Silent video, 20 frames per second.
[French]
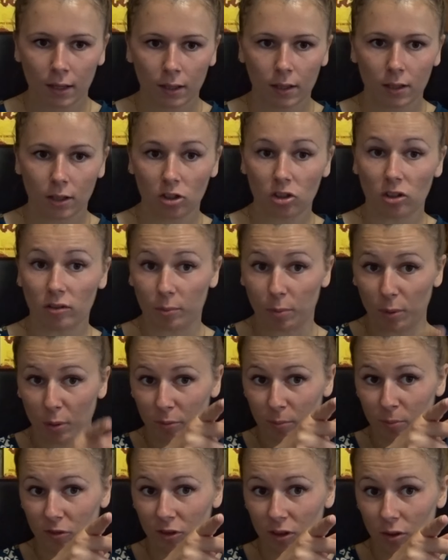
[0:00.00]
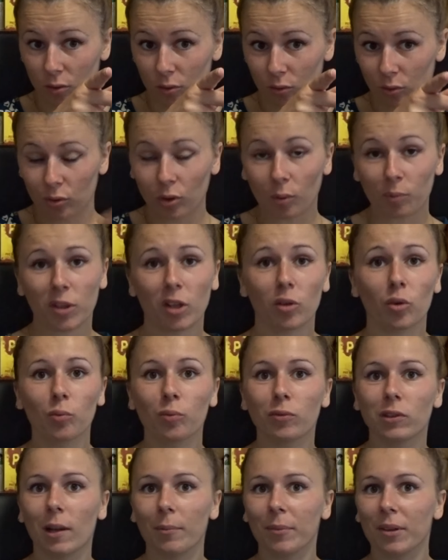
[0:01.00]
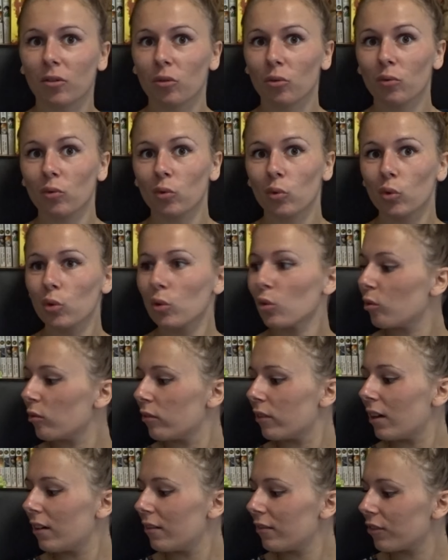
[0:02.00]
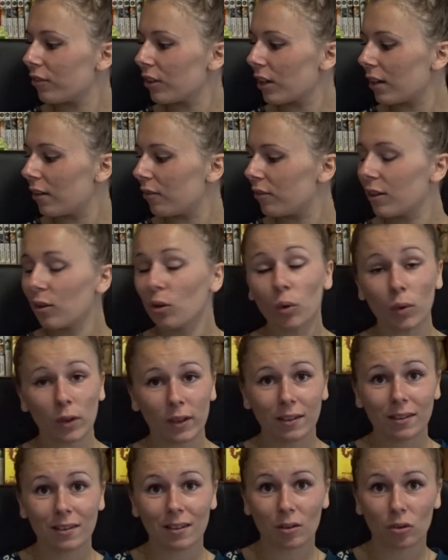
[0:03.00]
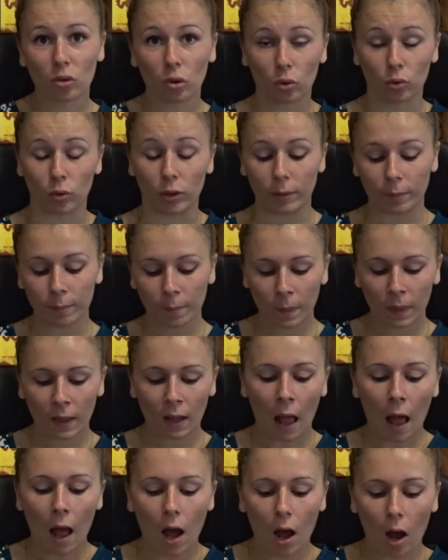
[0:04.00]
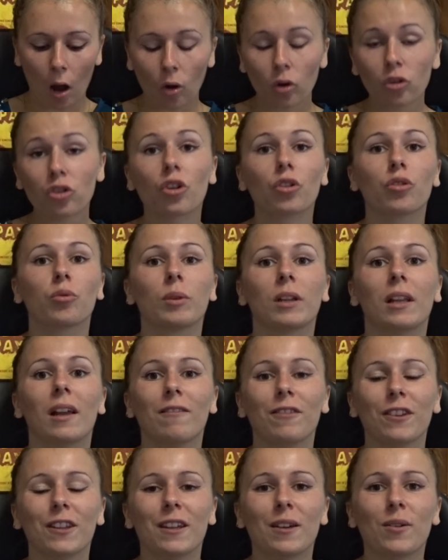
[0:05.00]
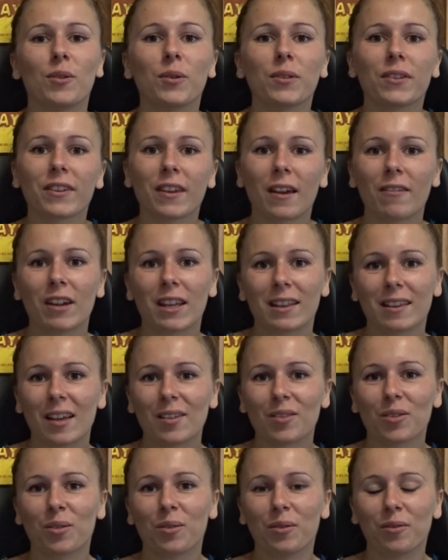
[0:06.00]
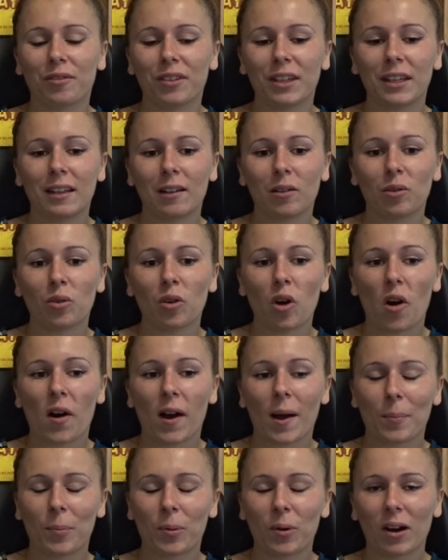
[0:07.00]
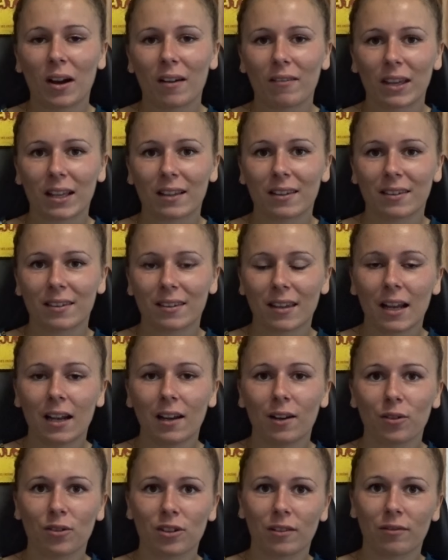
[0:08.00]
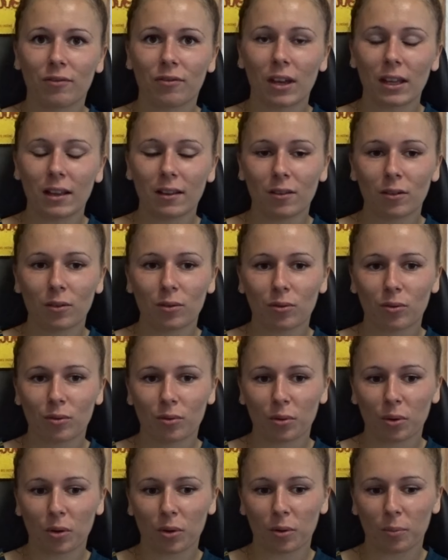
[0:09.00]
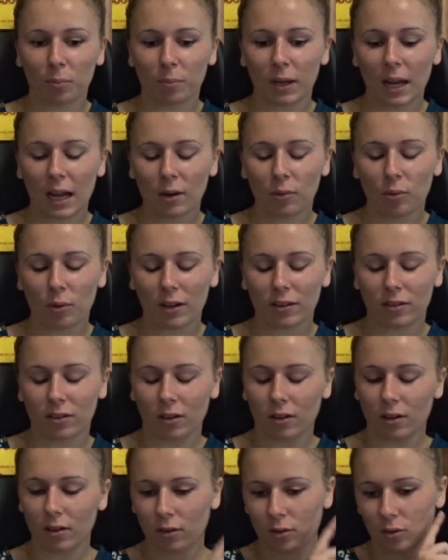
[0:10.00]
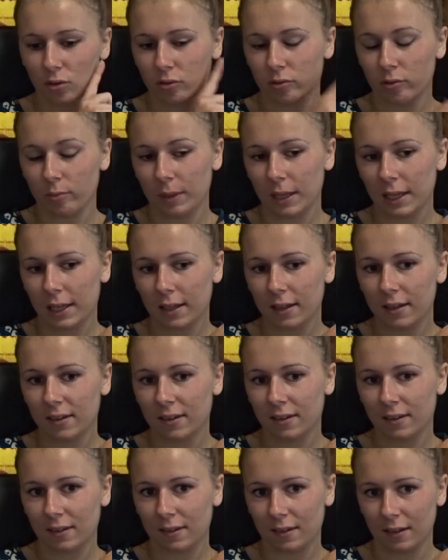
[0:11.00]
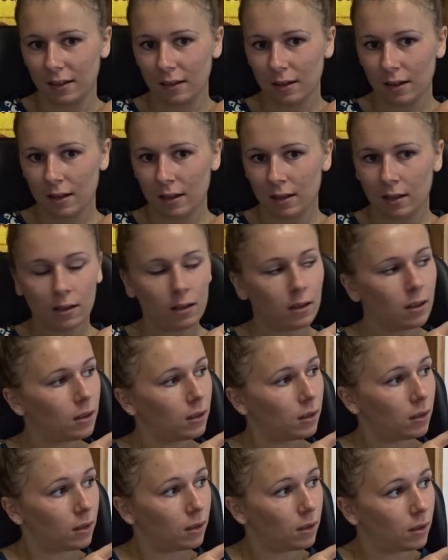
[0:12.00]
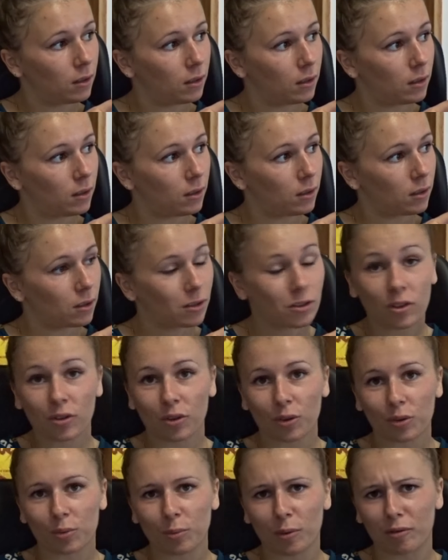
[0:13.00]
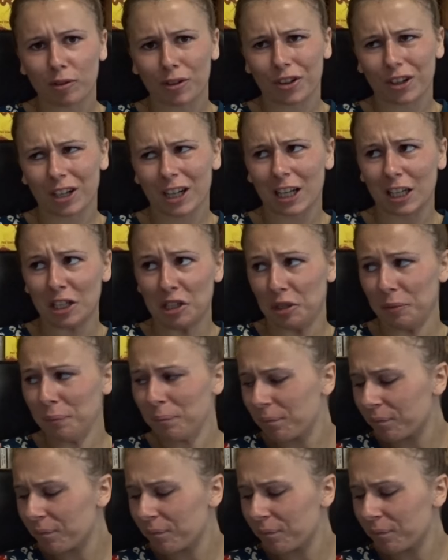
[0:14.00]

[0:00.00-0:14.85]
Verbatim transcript: Et j'avais pas envie de tout emmener à l'autre bout de la maison donc on va faire la vidéo ici aujourd'hui. Aujourd'hui la vidéo ça va être une vidéo en rapport avec celle que j'ai faite sur euh, Blackwater que je vous mets ici. J'ai entendu mes voisins crier.